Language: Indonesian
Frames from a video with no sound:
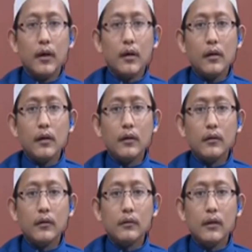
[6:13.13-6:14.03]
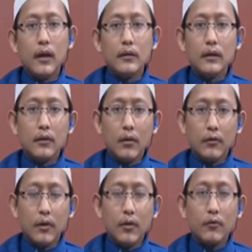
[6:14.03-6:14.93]
Karena derajat
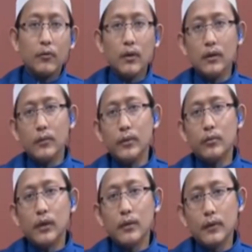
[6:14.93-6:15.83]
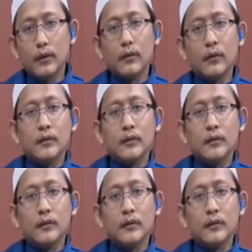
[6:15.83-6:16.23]
kerasulan lebih utama.